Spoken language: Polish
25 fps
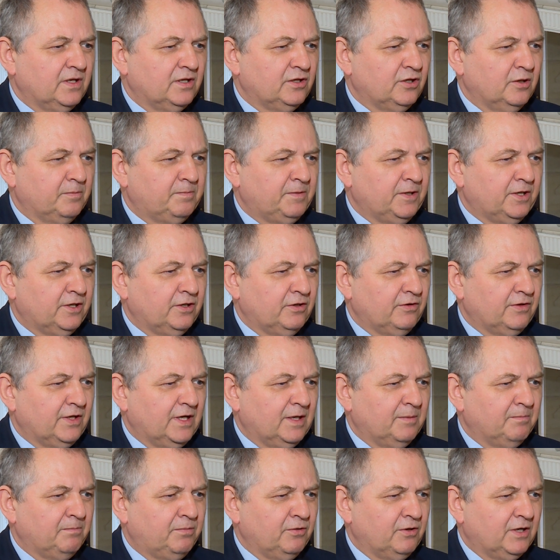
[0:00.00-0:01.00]
dopiero
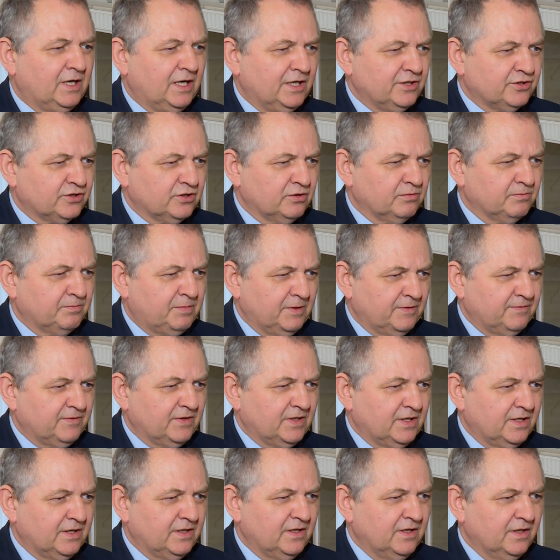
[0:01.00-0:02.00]
nam pokażą
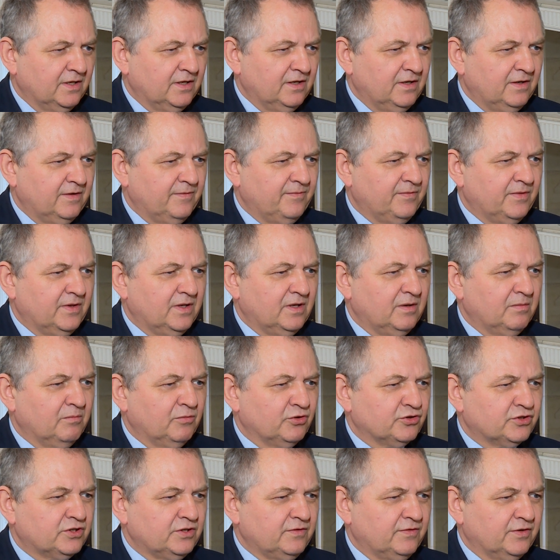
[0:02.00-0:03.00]
pewne
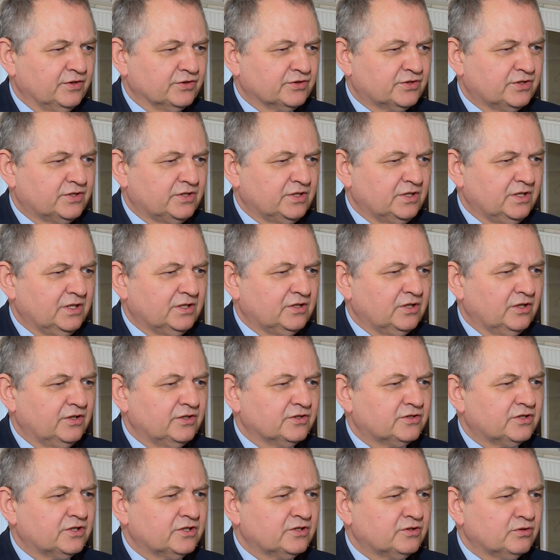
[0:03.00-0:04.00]
możliwości, to
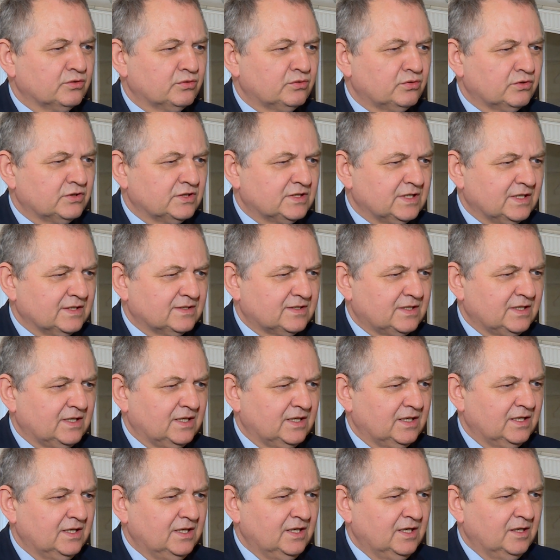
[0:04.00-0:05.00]
jest
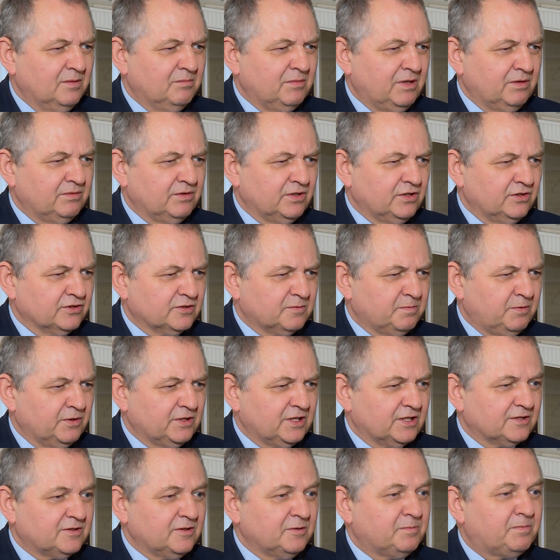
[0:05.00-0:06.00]
restrukturyzacja małych
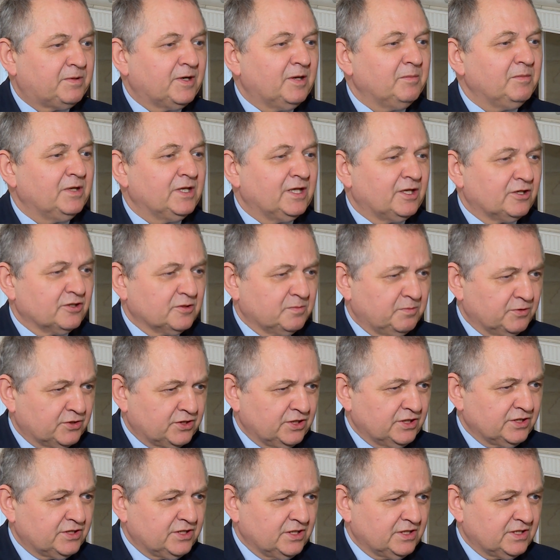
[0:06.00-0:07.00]
gospodarstw i premie na
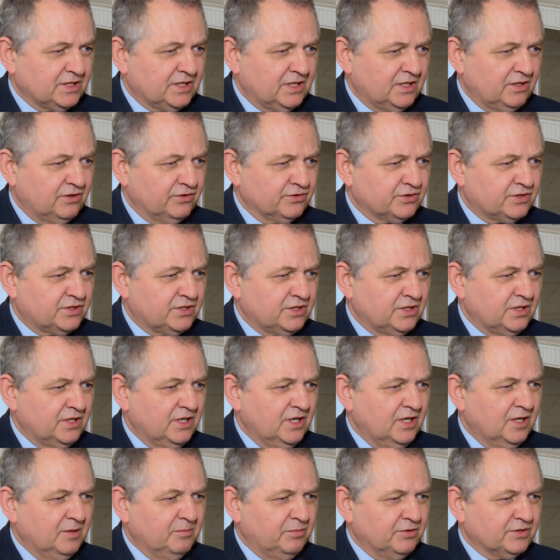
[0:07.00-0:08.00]
rozpoczęcie działalności
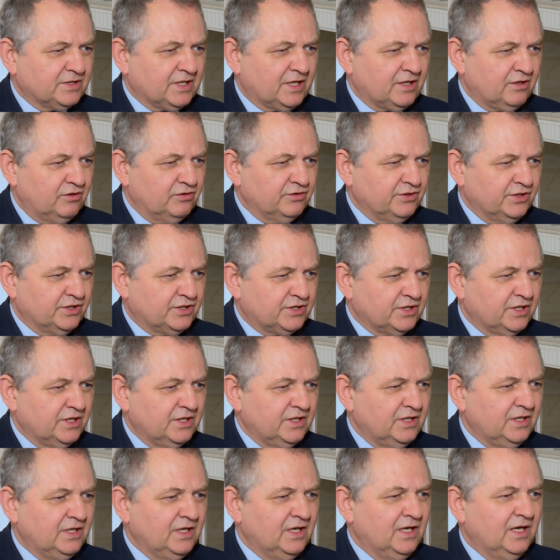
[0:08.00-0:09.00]

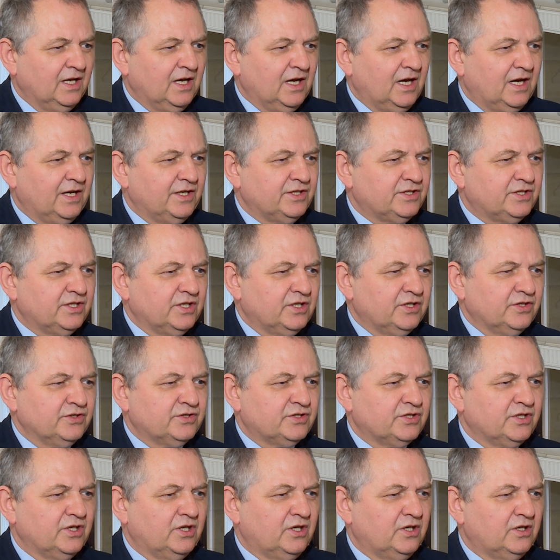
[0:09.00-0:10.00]
pozarolniczej, a jeśli
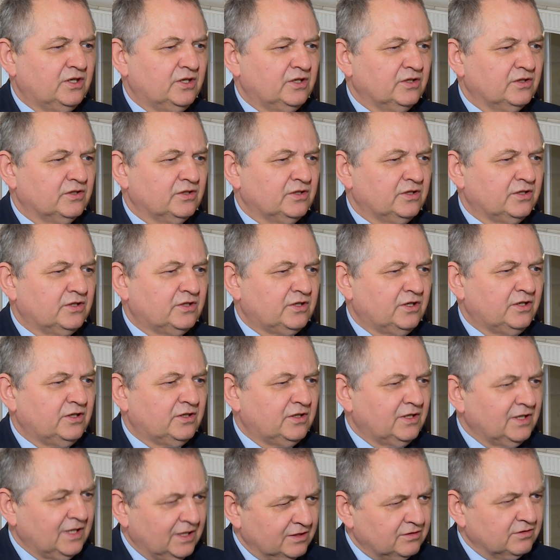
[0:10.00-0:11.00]
chodzi o,
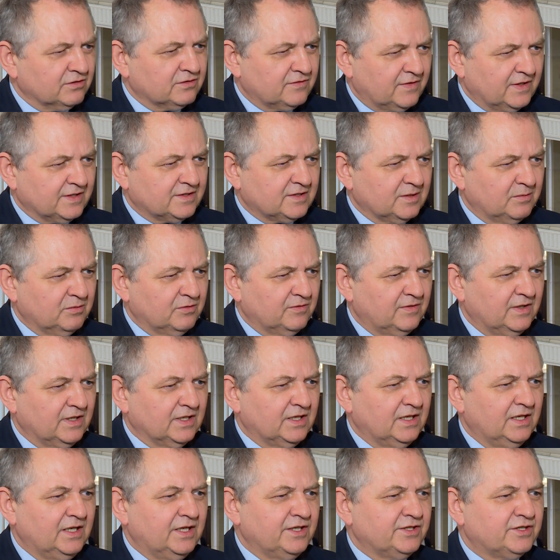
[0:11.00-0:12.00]
i na to zwracam
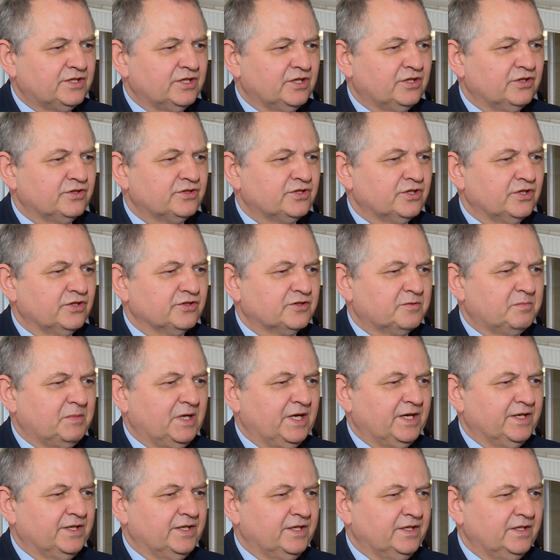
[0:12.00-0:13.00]
uwagę, a jeśli chodzi o
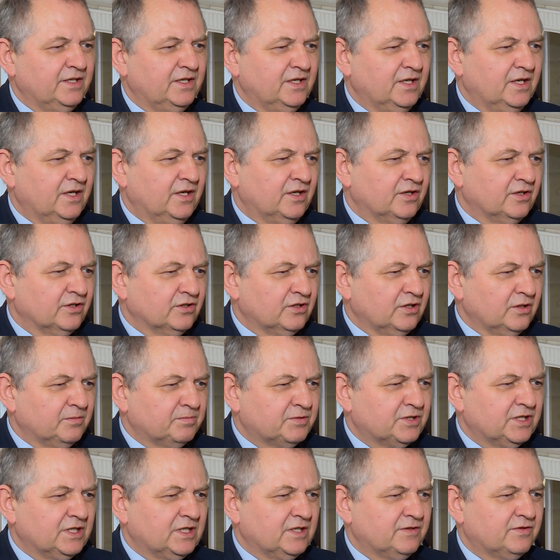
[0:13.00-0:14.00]
zmiany, no to
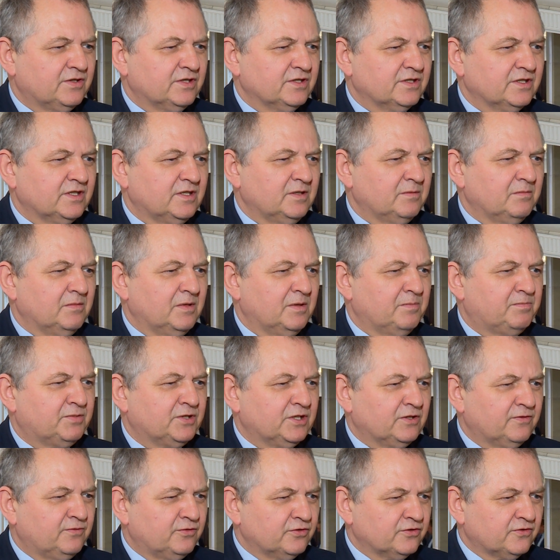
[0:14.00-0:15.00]
przede wszystkim
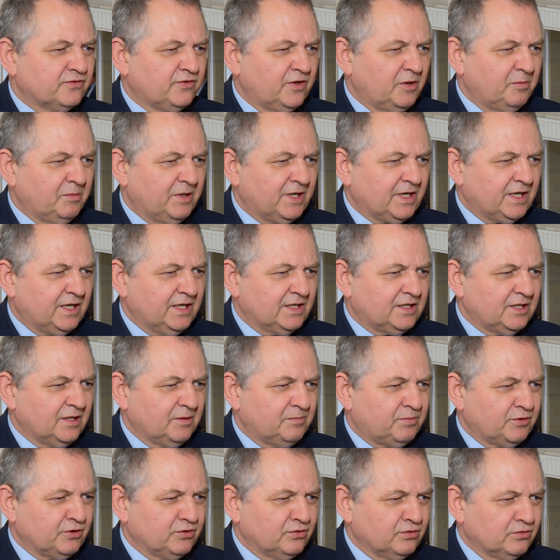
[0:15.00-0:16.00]
przetwórstwo i
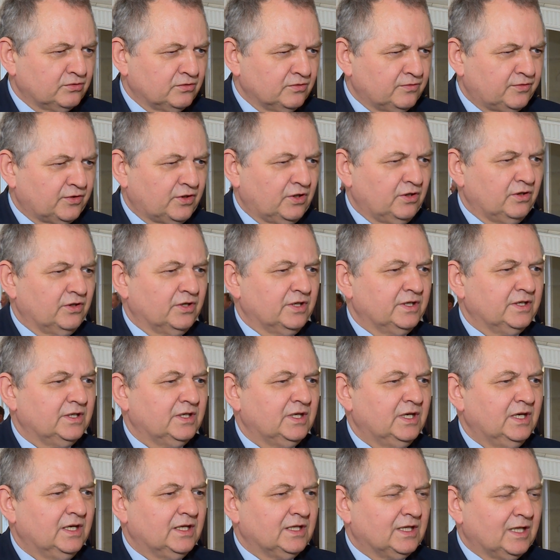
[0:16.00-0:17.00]
marketing produktów
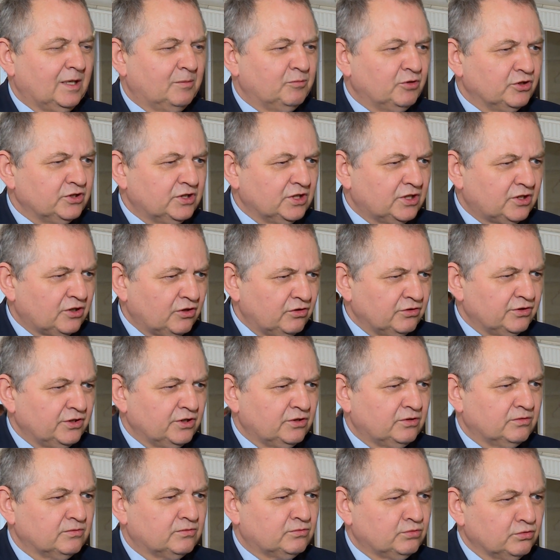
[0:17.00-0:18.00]
rolnych. Dla młodych
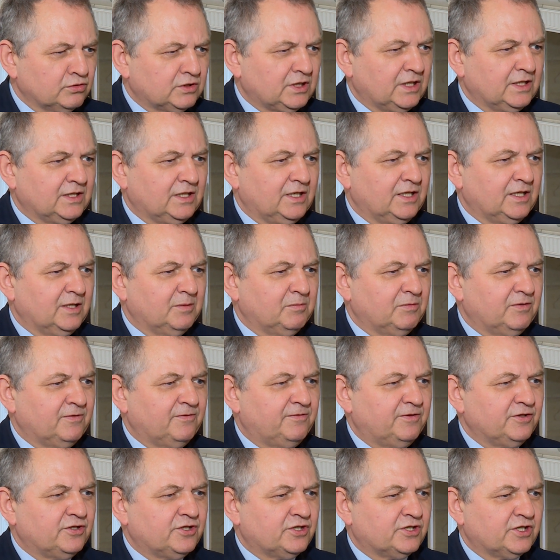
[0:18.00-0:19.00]
rolników tutaj dajemy
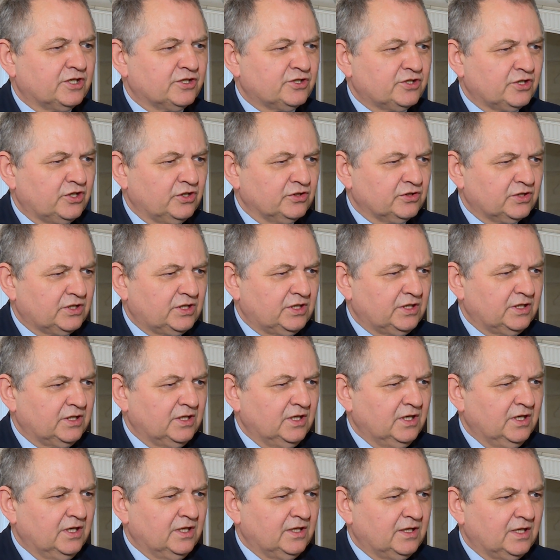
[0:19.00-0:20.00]
wyższe środki
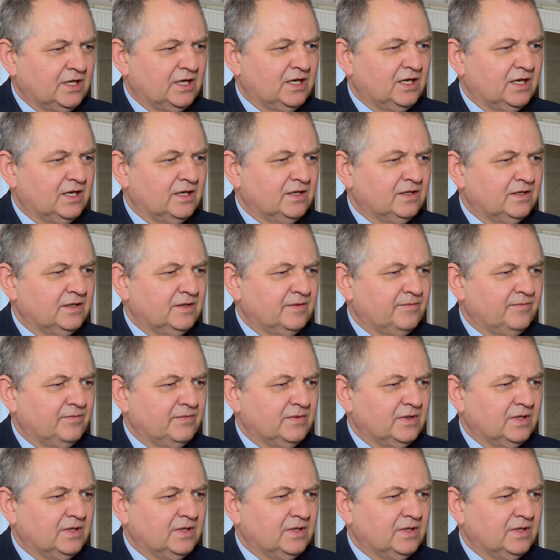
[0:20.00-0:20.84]
na, e,